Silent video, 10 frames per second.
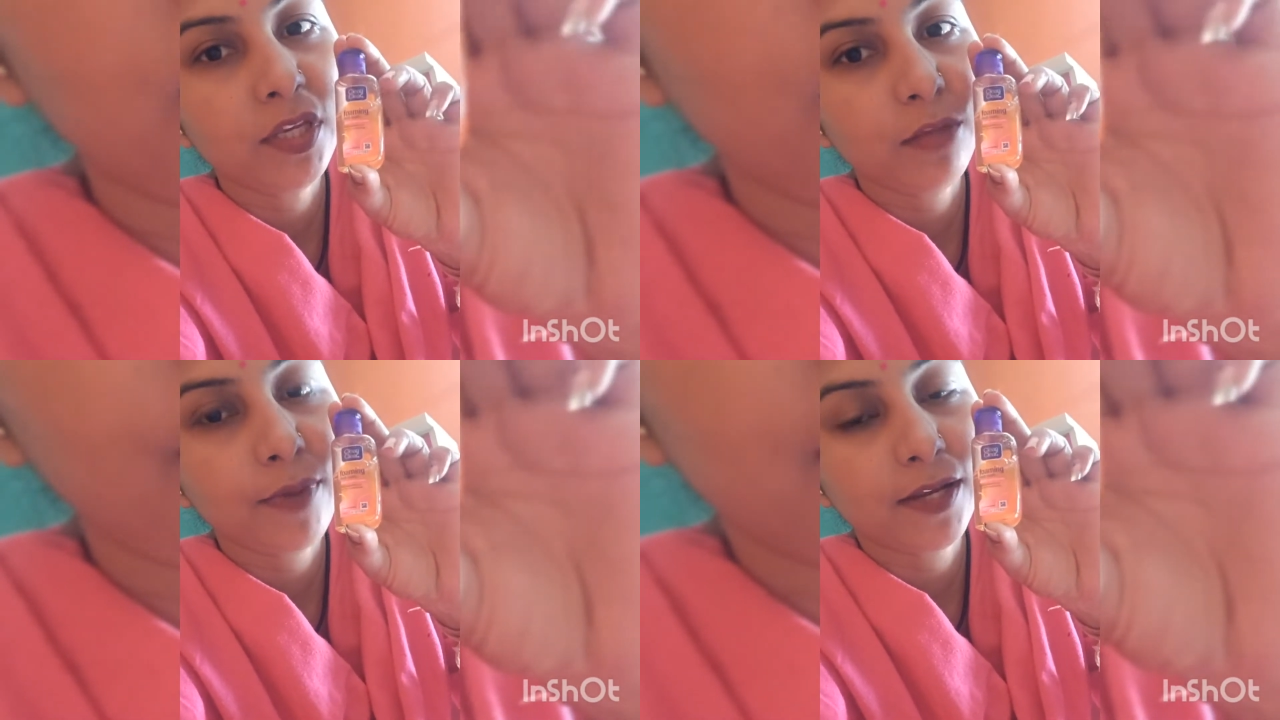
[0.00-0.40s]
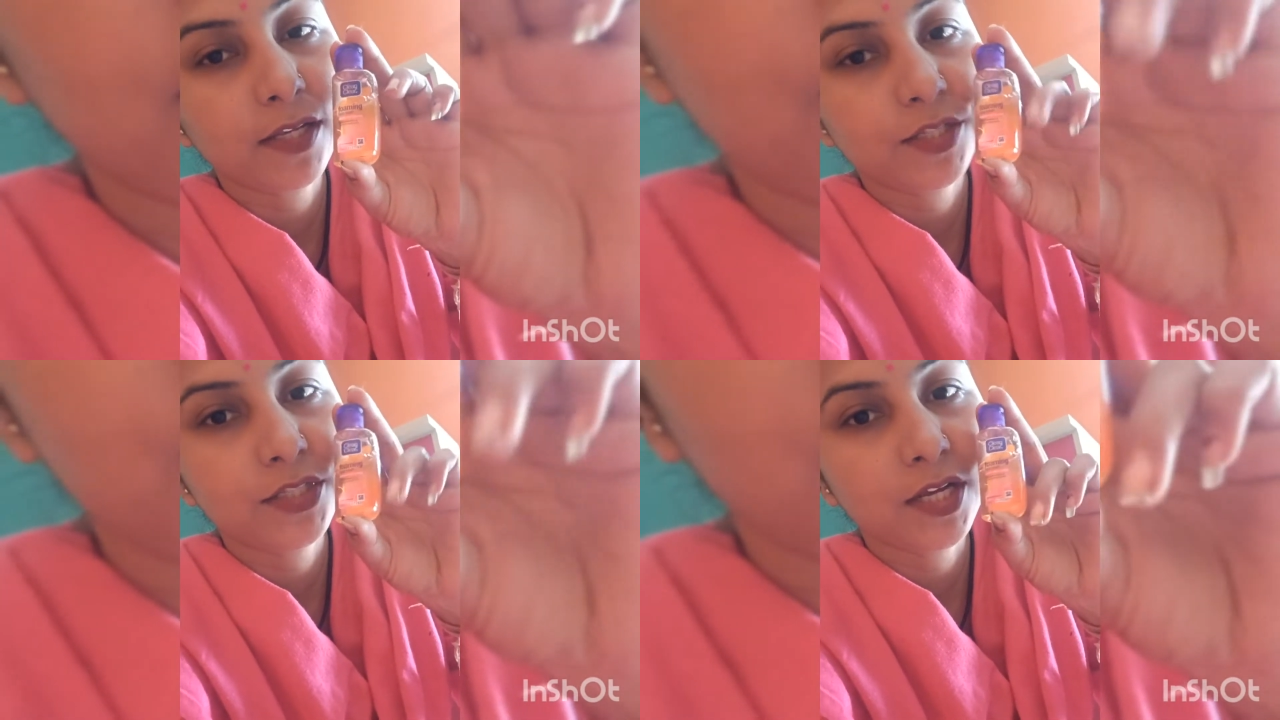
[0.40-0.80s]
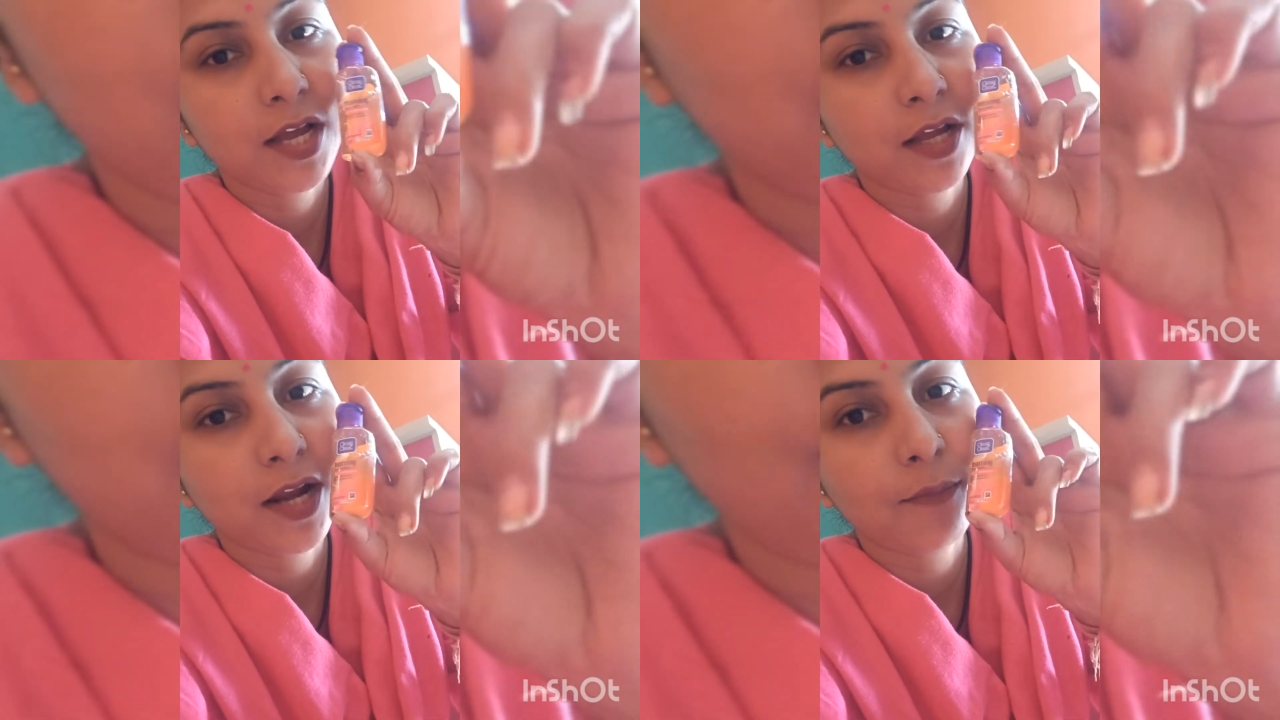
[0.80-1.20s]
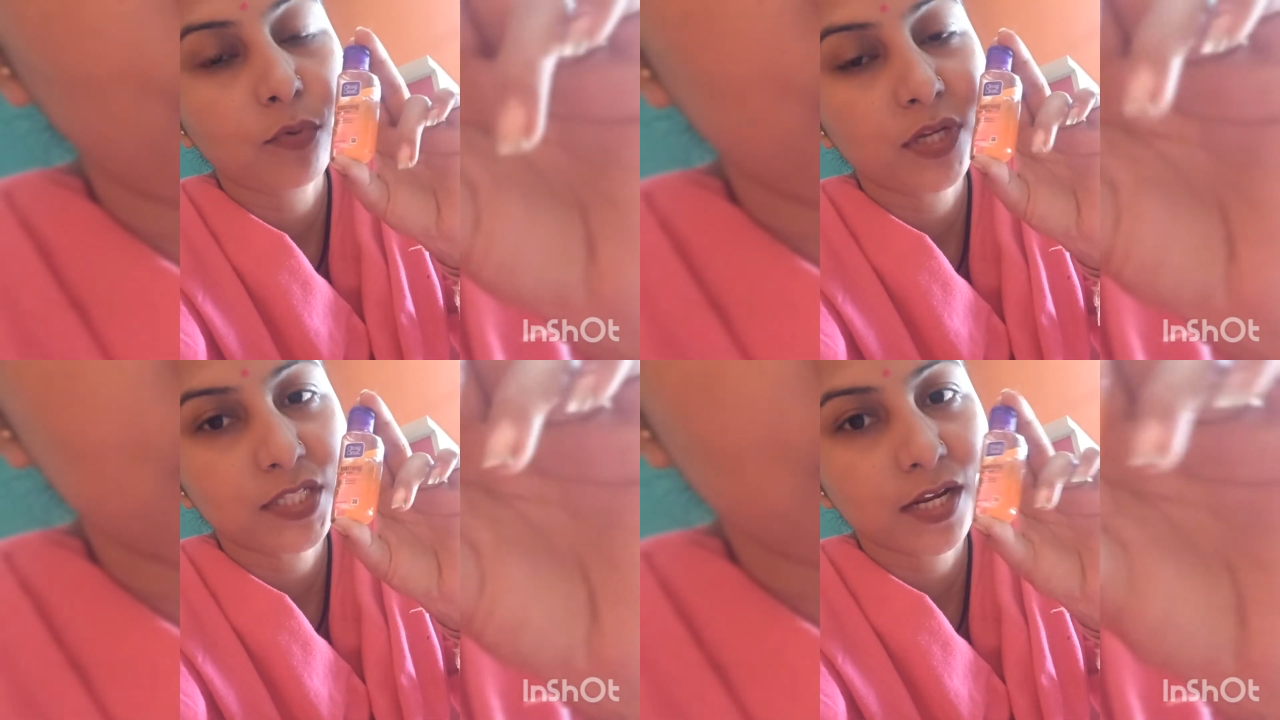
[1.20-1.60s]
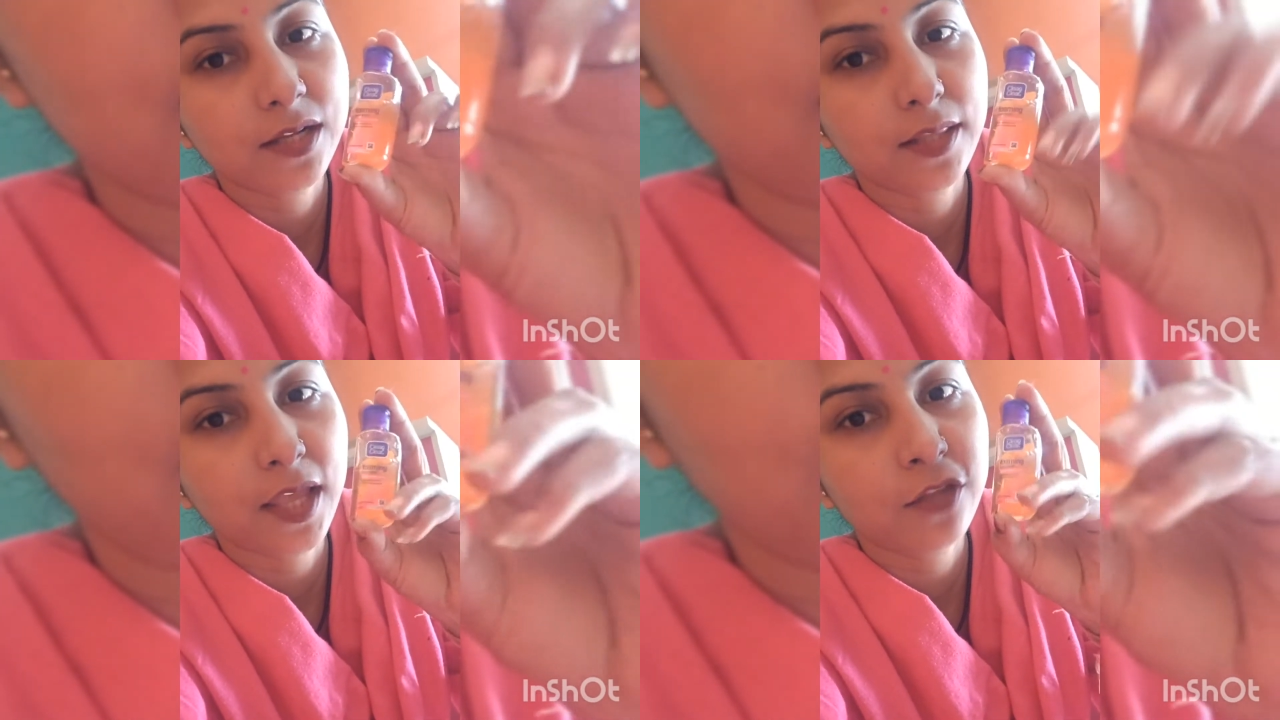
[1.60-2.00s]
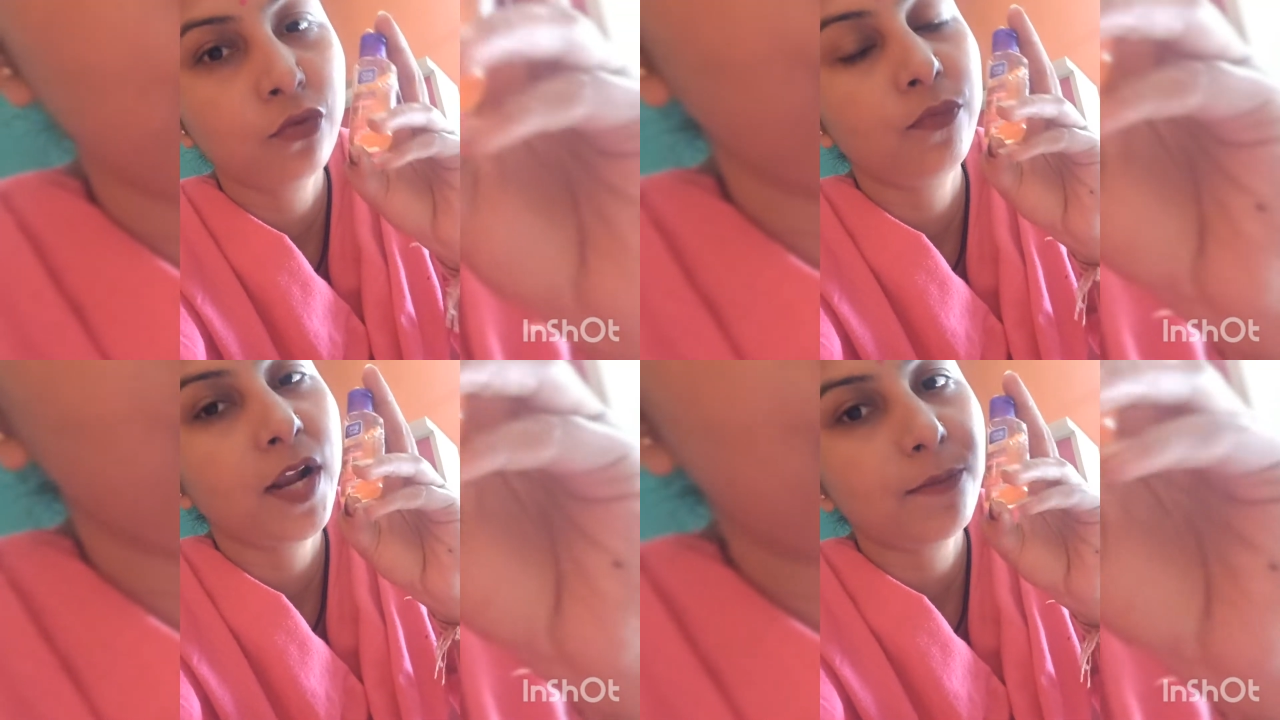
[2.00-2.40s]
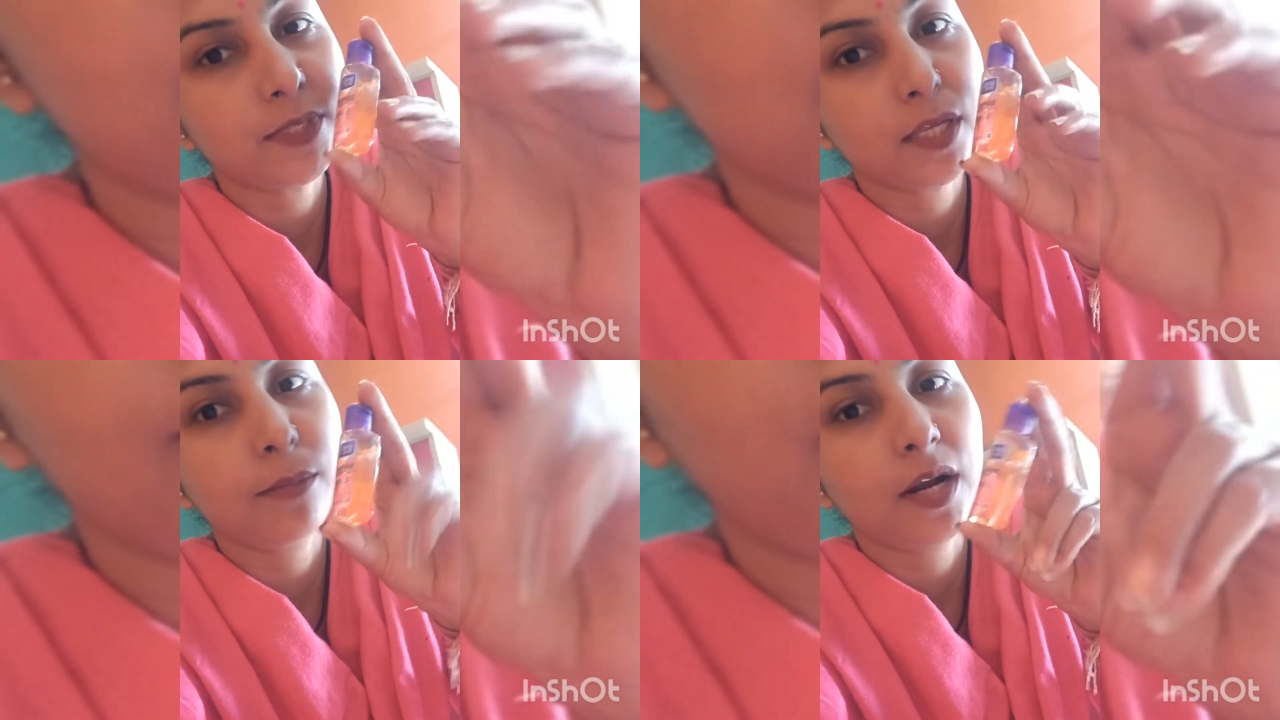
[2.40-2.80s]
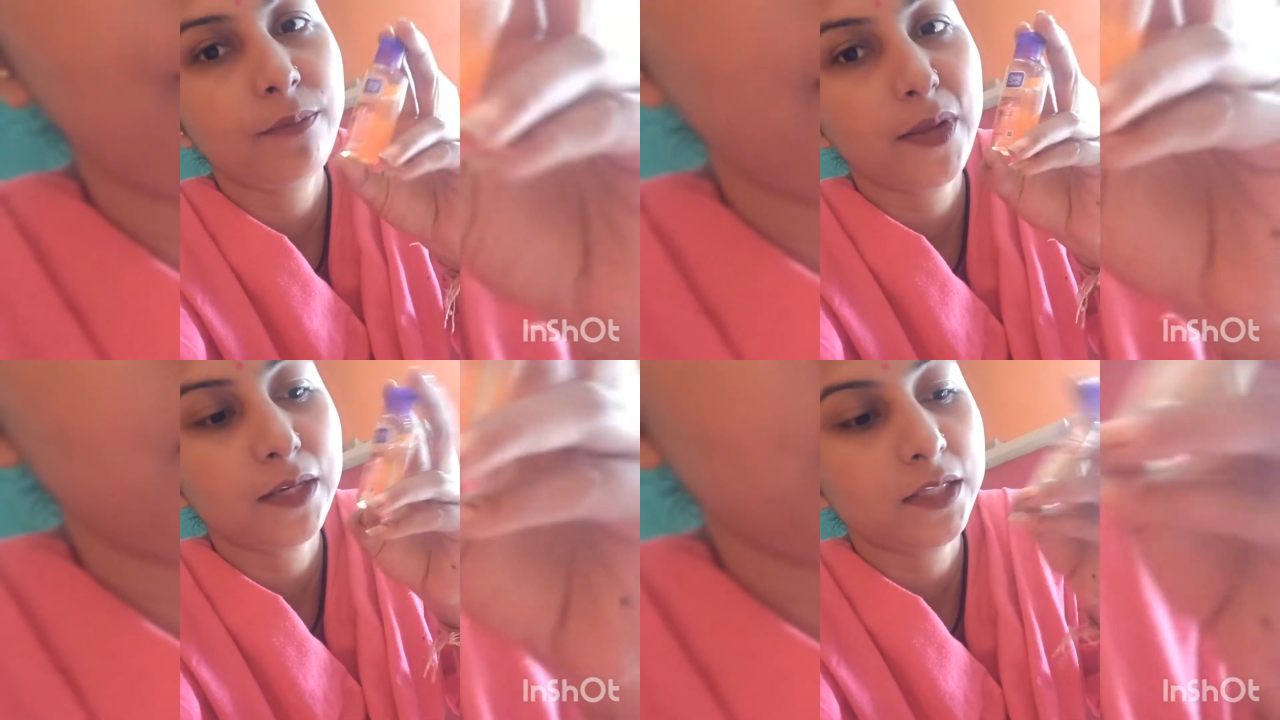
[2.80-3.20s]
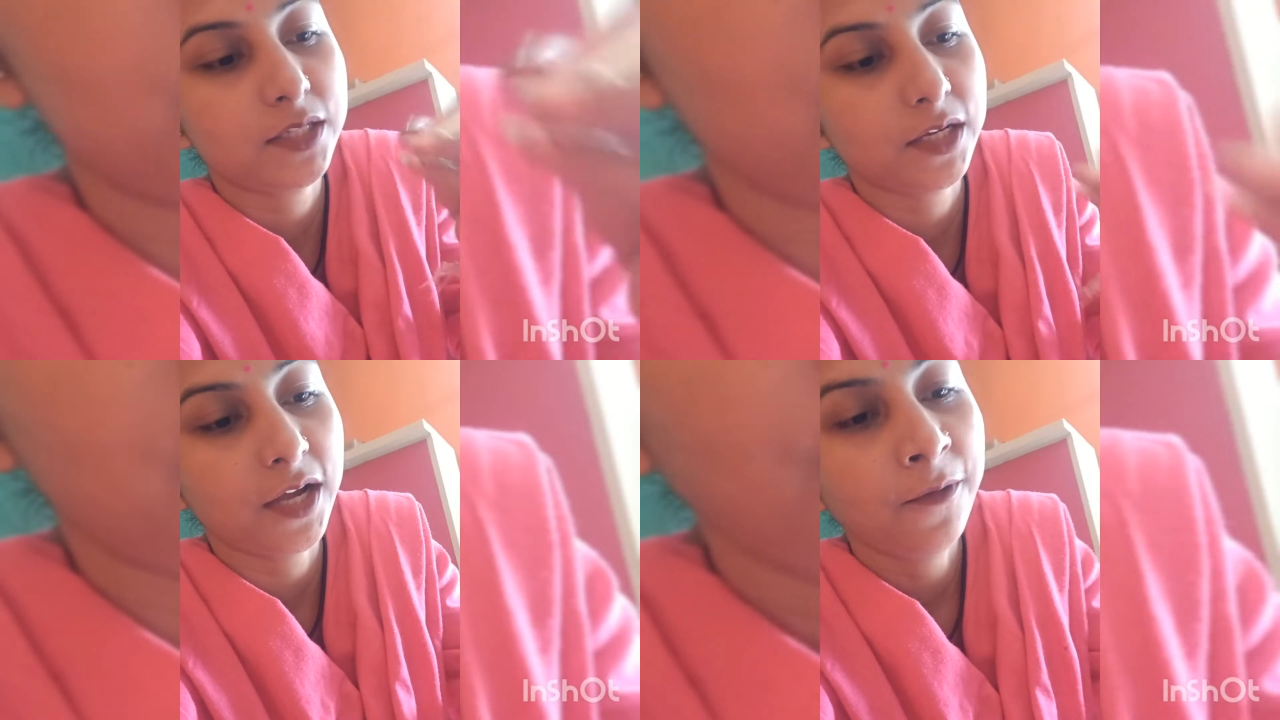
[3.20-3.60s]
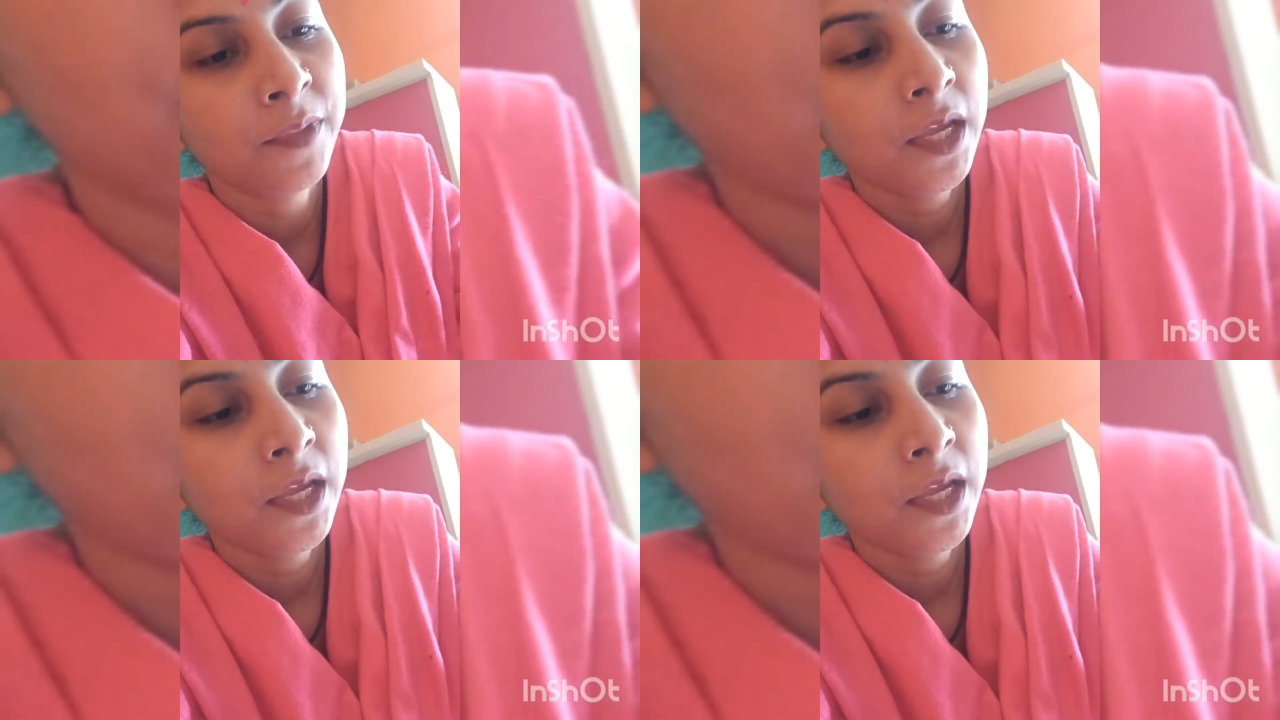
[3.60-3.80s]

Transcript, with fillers: मिनी पैक लीजिएगा अगर आपको अच्छा लगता है तो फिर आप इसका बड़ा पैक लीजिएगा